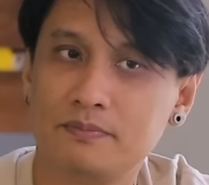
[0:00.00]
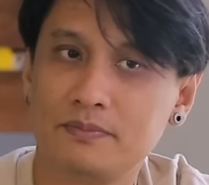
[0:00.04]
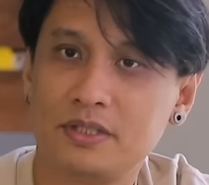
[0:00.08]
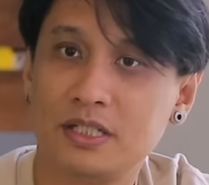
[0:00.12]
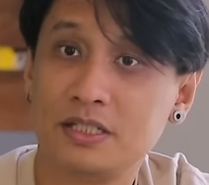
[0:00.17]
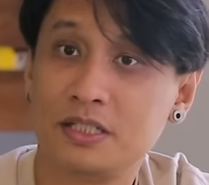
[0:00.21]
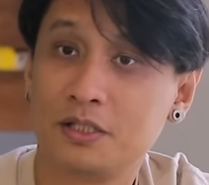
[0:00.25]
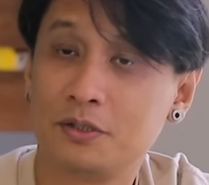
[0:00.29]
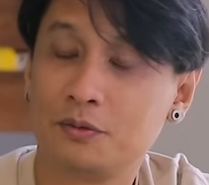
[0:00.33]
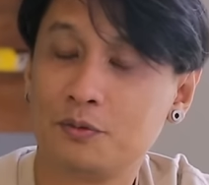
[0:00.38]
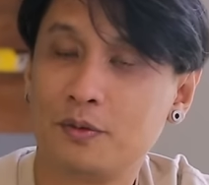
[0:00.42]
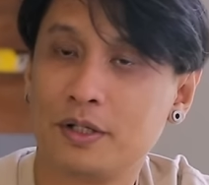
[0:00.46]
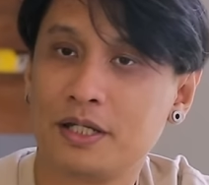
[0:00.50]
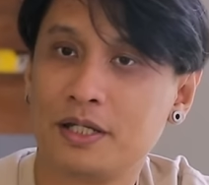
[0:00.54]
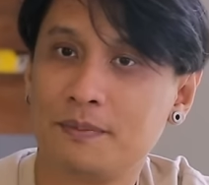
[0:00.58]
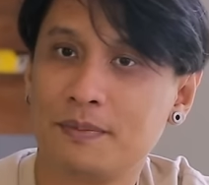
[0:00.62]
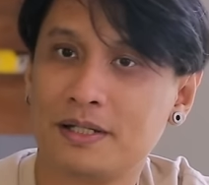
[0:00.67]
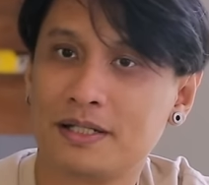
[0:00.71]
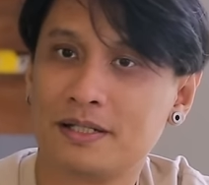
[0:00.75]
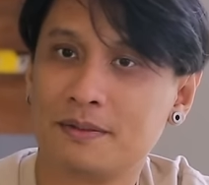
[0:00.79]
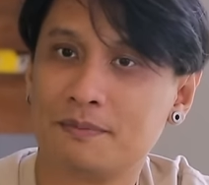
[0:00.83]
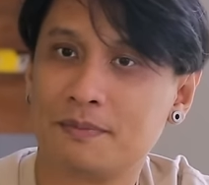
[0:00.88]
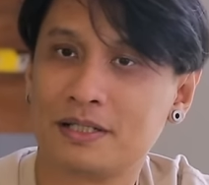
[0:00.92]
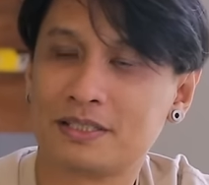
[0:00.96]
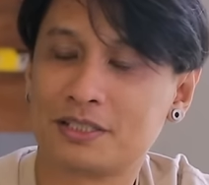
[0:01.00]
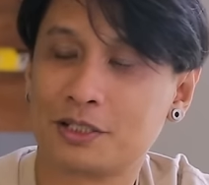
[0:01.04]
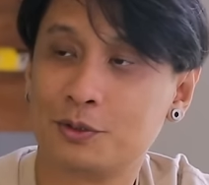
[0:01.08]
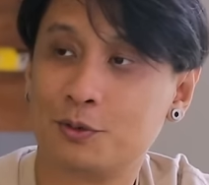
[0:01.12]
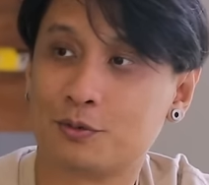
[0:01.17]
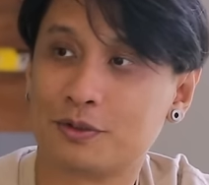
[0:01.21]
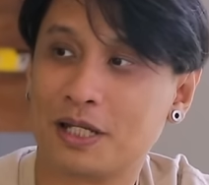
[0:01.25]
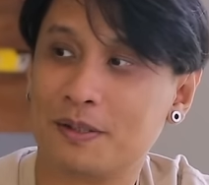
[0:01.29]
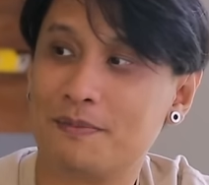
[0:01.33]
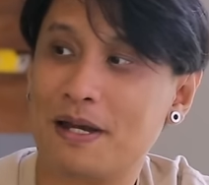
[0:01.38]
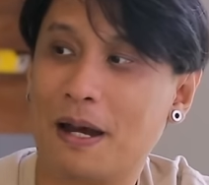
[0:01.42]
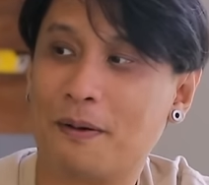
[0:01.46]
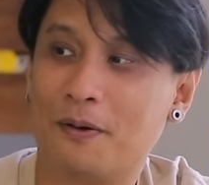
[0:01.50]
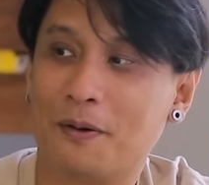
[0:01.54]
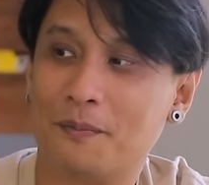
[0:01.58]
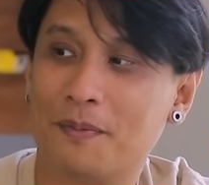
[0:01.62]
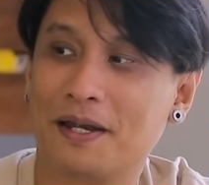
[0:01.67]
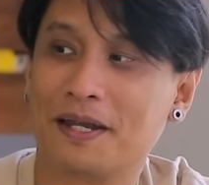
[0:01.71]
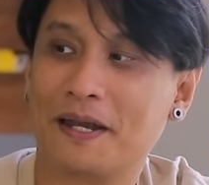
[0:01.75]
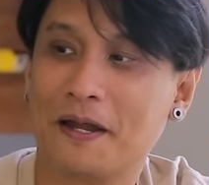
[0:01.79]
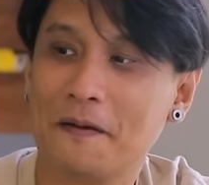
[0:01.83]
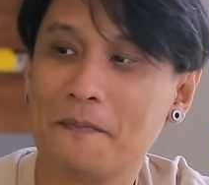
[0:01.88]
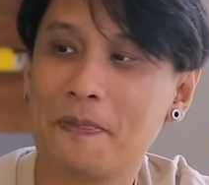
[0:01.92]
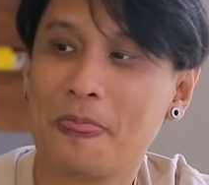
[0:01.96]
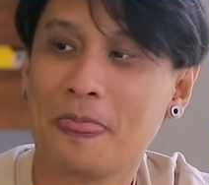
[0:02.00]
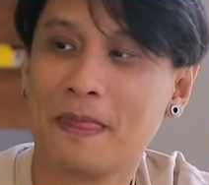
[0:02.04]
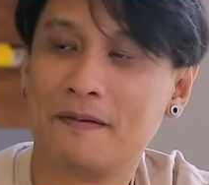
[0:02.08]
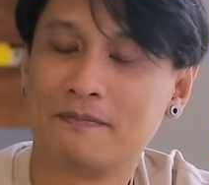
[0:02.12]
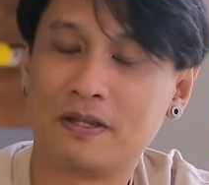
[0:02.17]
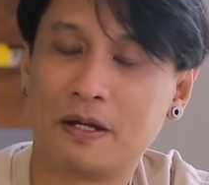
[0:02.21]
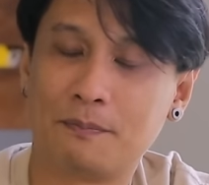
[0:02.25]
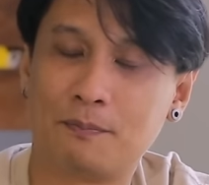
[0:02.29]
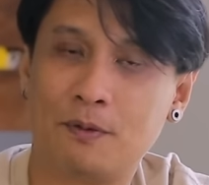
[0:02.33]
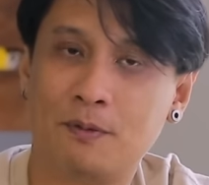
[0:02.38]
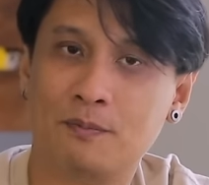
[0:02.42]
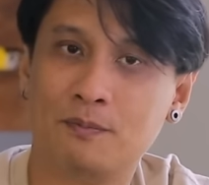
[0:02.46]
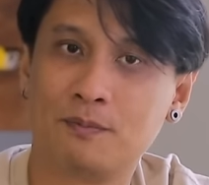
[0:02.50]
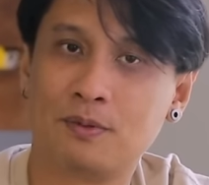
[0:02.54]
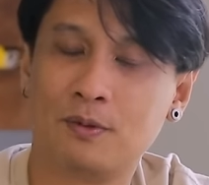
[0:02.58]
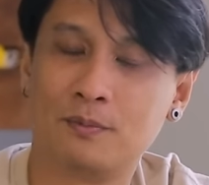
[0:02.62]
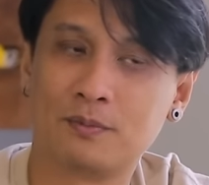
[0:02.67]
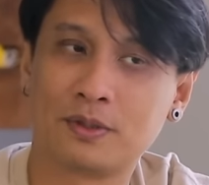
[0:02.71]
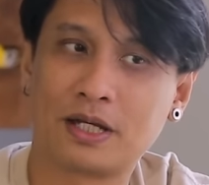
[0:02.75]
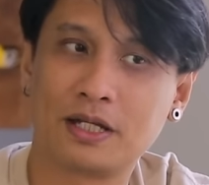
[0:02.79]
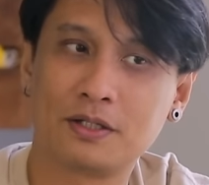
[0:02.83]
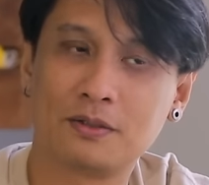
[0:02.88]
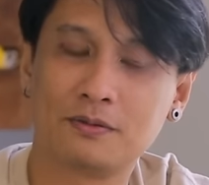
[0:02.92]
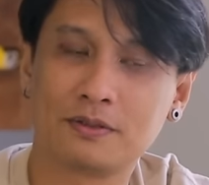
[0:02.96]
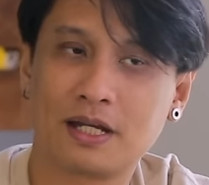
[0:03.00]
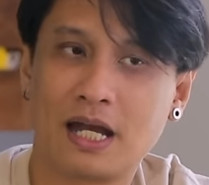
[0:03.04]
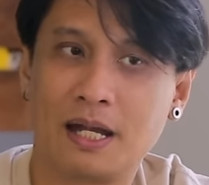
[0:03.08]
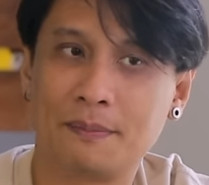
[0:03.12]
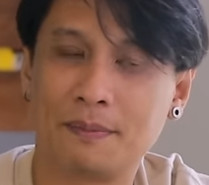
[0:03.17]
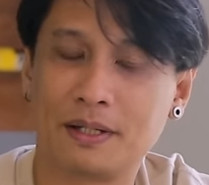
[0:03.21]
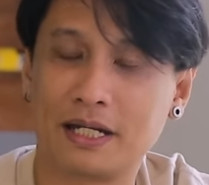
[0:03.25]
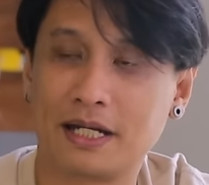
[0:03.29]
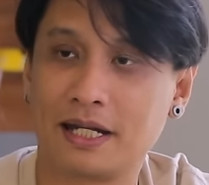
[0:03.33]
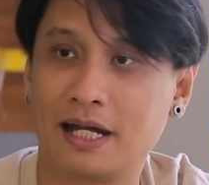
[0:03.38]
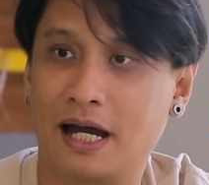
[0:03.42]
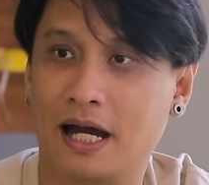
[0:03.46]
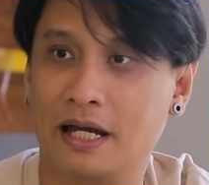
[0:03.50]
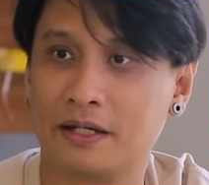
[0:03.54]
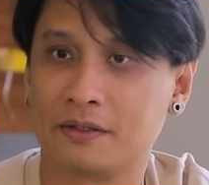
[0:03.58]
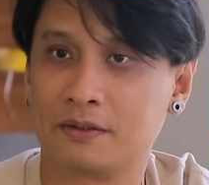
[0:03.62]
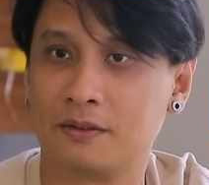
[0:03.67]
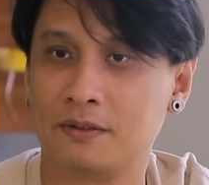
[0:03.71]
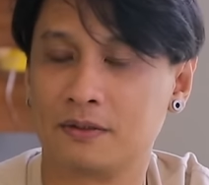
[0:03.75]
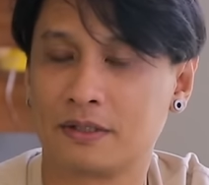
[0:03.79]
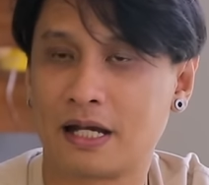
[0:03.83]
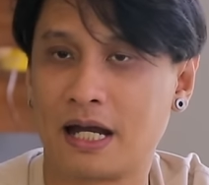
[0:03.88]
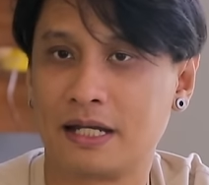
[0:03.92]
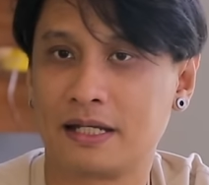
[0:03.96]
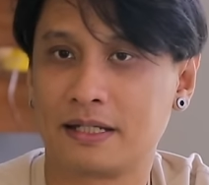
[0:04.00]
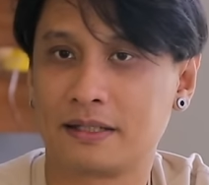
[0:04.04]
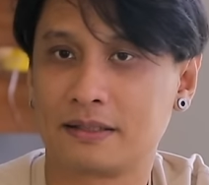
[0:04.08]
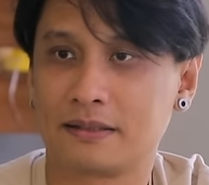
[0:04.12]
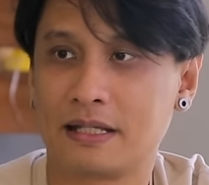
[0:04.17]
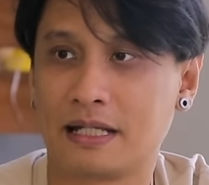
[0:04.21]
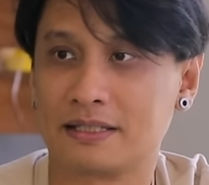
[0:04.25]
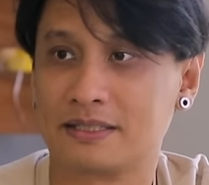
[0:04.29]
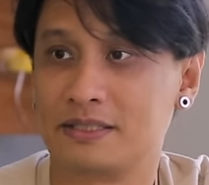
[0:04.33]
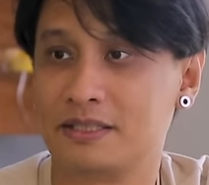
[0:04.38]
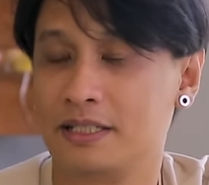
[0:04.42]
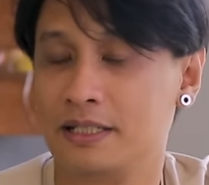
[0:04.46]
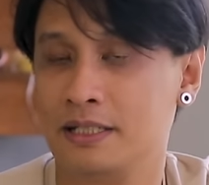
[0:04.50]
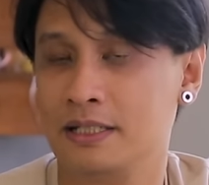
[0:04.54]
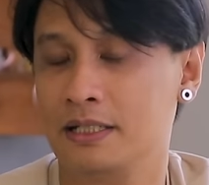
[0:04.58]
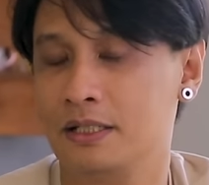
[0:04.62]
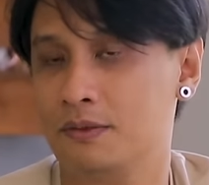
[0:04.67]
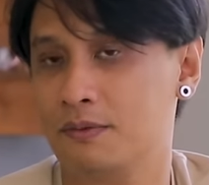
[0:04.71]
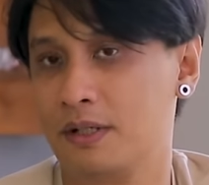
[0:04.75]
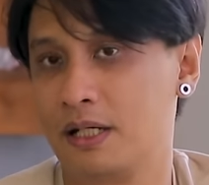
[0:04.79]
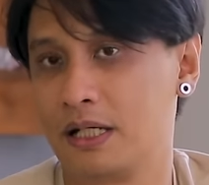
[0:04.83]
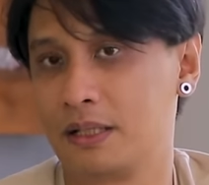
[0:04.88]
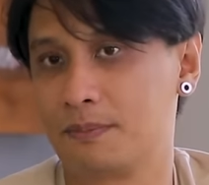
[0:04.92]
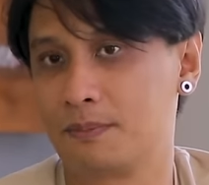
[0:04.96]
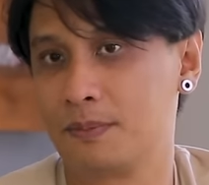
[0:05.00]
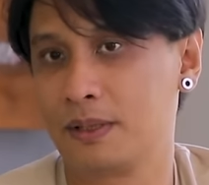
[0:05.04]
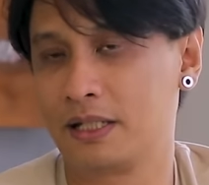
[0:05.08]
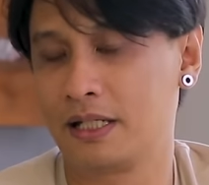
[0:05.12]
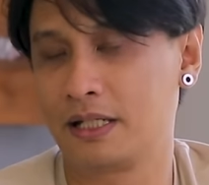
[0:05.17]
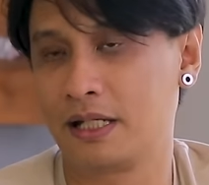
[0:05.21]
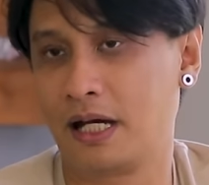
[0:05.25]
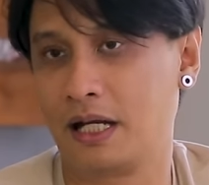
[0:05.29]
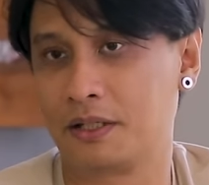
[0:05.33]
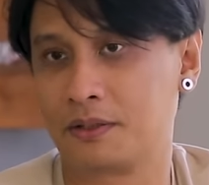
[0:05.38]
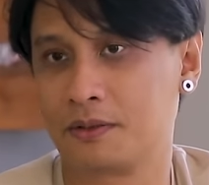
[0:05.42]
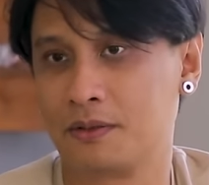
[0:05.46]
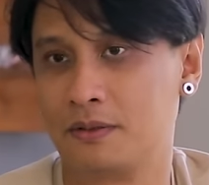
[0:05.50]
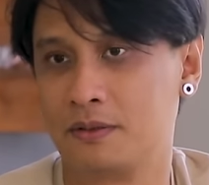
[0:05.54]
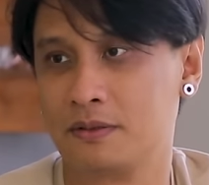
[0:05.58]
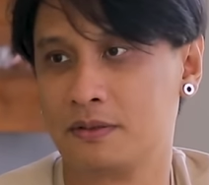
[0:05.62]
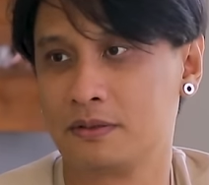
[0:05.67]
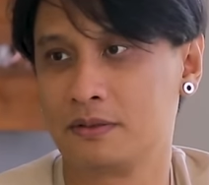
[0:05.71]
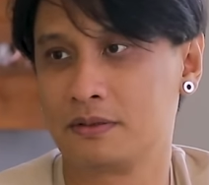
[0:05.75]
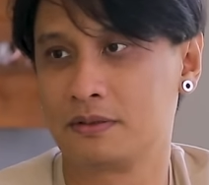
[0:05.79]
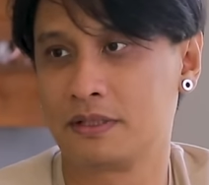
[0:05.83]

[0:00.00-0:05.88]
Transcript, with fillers: จริงๆ ทุกวันนี้มันมันสนุกในแบบของมันนะ แต่ผมผมแค่ต้องการมาตรฐานของการตัดสินหรือว่ามาตรฐานของ